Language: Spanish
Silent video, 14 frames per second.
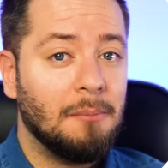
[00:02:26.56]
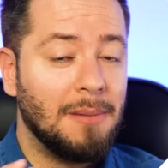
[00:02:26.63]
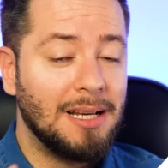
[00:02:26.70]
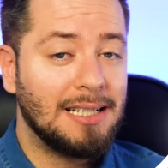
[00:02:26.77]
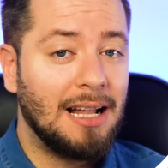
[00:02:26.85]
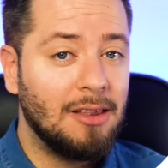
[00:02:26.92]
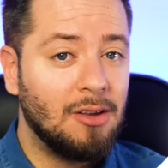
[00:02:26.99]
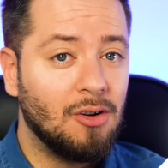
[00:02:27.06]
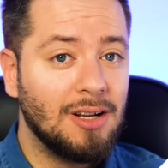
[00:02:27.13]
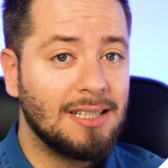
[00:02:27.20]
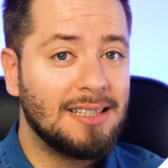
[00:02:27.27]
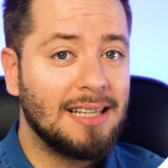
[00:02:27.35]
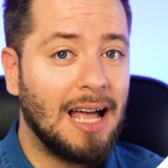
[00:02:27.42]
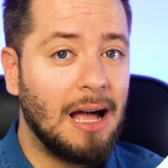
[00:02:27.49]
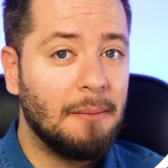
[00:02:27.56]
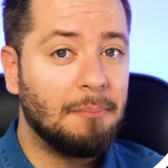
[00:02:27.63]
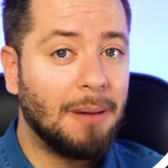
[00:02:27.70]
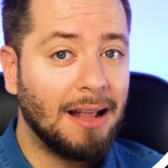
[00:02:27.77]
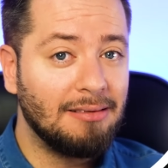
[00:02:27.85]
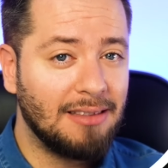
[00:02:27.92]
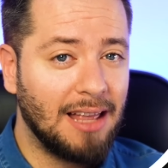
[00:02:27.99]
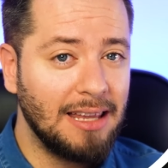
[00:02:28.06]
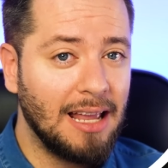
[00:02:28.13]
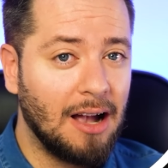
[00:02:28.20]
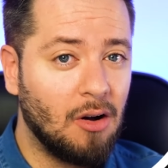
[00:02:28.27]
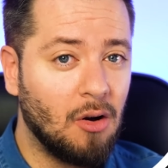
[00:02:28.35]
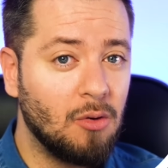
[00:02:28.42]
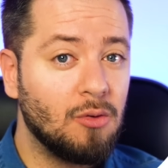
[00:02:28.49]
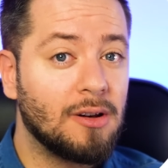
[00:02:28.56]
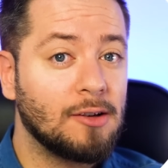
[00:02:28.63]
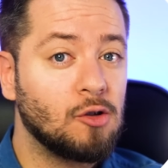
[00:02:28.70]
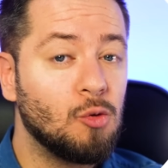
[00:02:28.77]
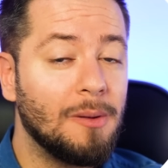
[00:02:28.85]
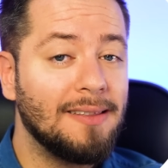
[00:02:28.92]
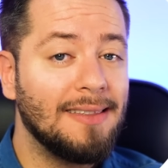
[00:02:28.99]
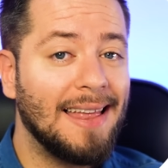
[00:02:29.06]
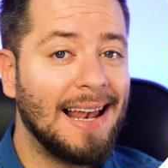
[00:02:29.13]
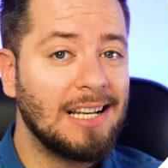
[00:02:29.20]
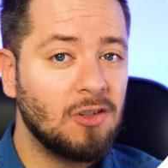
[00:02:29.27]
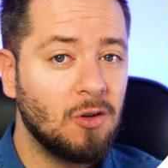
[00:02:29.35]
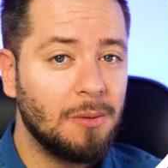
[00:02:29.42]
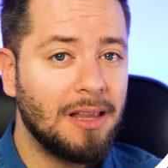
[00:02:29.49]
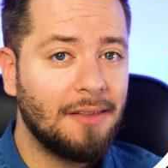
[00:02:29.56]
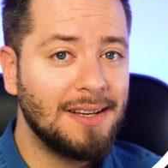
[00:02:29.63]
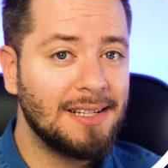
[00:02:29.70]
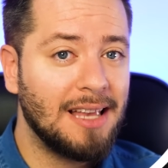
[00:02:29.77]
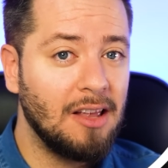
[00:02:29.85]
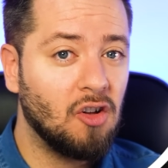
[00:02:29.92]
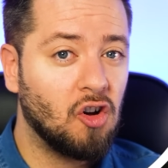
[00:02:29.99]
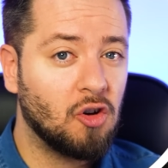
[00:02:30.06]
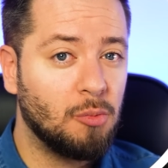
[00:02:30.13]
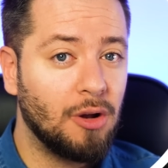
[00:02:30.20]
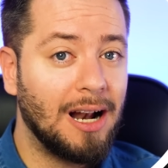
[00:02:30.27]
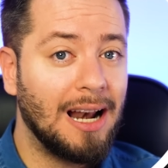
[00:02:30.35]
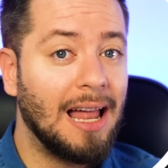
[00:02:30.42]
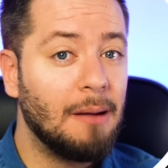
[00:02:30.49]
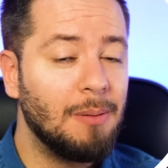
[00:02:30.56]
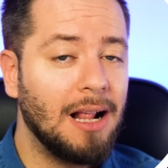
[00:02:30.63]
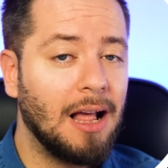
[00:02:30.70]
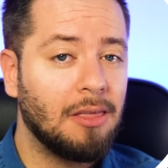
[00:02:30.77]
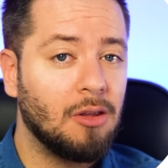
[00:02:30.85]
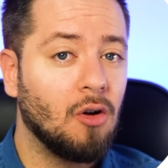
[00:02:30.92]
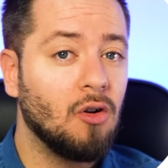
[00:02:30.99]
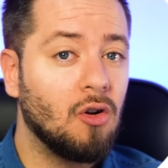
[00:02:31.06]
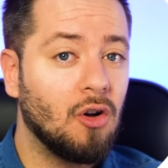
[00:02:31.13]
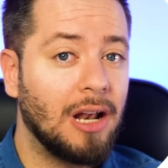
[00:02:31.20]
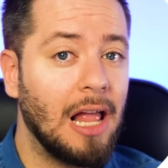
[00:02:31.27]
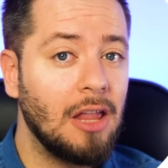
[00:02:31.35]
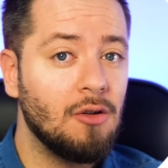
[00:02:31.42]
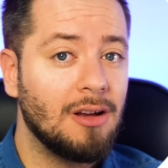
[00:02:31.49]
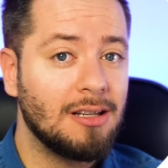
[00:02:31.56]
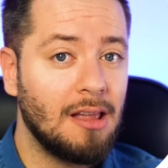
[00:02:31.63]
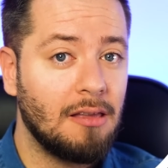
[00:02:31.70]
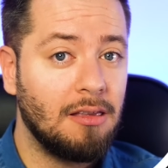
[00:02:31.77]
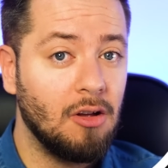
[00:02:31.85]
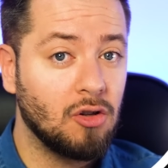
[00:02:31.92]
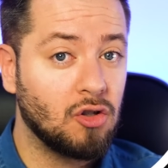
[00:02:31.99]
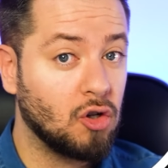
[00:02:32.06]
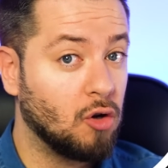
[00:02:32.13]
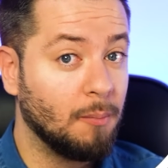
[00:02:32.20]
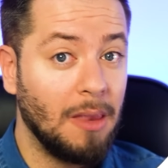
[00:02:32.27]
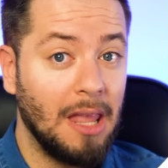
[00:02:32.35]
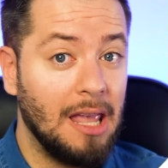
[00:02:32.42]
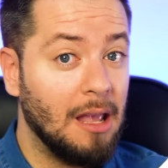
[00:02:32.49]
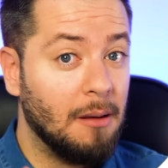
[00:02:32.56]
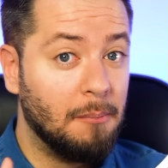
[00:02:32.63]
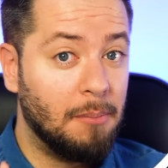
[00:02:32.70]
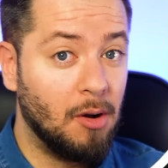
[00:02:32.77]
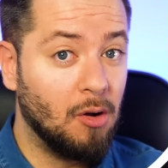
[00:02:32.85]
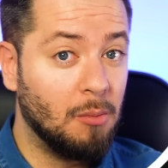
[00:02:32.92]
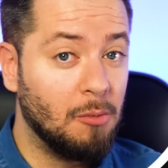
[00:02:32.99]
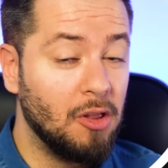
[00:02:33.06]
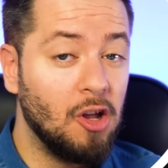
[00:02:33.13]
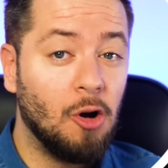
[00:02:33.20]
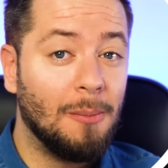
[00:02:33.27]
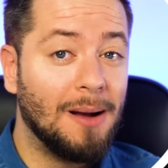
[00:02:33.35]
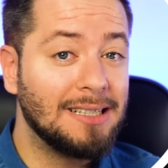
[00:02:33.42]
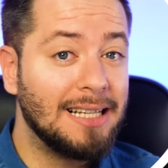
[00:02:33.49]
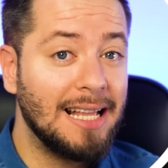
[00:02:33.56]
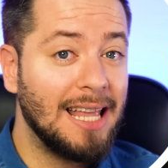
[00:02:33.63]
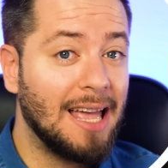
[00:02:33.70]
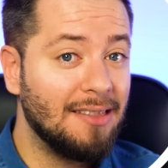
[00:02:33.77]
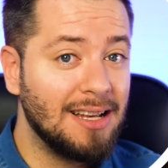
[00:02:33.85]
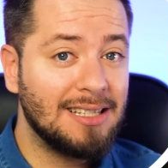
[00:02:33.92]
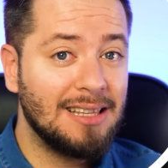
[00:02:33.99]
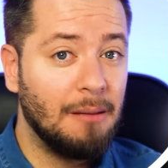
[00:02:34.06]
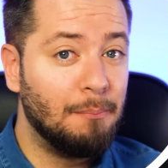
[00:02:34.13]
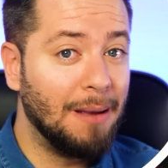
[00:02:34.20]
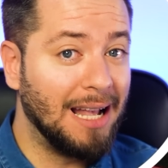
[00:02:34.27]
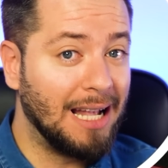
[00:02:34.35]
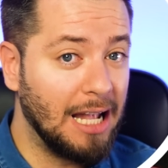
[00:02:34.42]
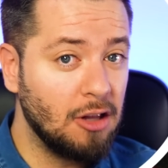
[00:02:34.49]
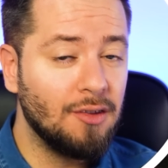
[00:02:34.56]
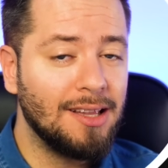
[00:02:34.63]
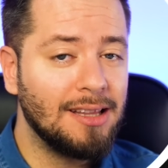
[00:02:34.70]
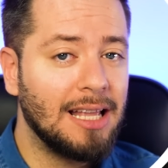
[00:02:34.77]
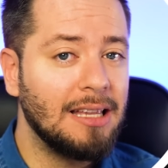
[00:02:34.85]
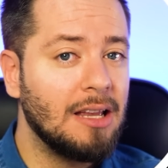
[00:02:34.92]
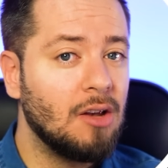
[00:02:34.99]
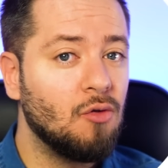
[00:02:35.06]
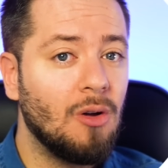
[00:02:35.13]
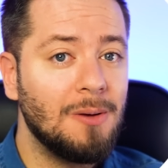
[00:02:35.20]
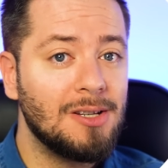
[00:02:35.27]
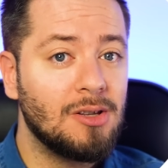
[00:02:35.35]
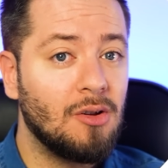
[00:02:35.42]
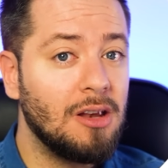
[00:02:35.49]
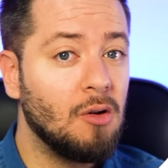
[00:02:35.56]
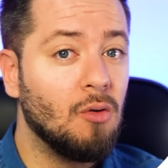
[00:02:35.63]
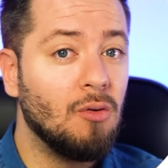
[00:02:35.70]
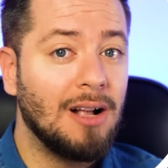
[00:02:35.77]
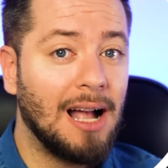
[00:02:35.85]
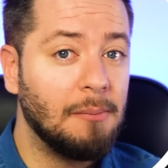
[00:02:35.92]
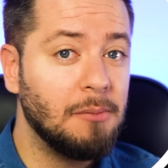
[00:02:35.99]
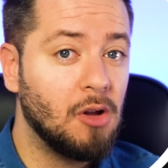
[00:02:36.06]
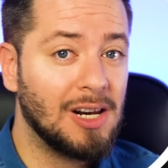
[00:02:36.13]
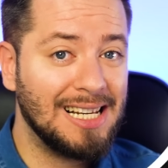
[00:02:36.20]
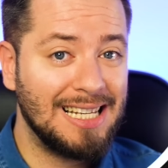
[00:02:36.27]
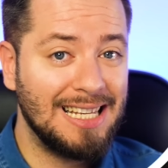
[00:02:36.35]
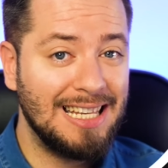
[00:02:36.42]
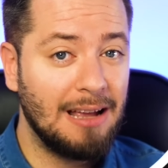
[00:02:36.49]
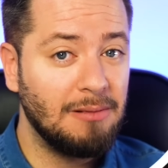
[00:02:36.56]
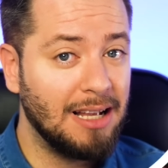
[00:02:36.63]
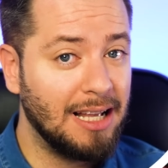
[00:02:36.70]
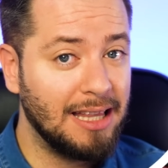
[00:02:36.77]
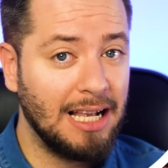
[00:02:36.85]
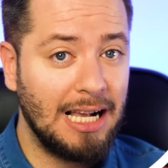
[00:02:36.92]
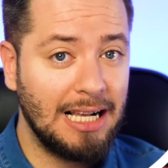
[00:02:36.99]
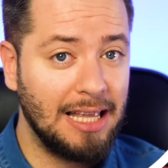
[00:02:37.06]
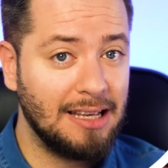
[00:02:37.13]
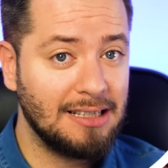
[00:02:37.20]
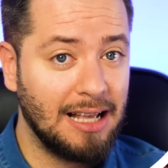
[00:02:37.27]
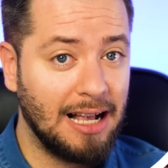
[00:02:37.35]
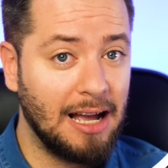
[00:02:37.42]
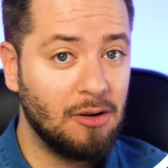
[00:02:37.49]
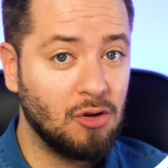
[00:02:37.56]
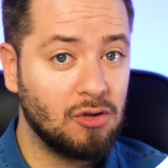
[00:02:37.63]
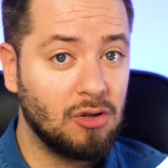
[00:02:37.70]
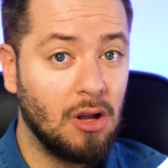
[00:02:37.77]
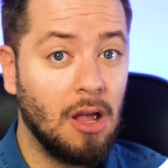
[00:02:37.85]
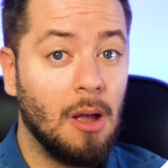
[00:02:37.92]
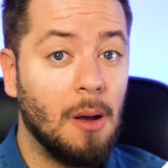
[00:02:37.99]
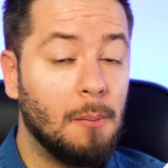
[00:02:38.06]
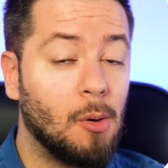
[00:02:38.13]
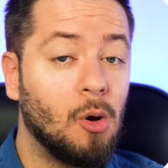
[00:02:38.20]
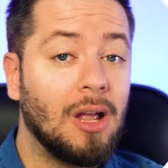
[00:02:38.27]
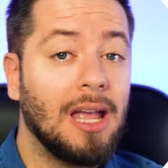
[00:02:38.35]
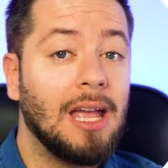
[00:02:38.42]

me saltó esta pantalla con un resumen de las novedades que incorpora la aplicación con iOS 18. Pero como digo, más allá de este pequeño detalle, no he visto ningún cambio reseñable que tenga que destacaros. Por lo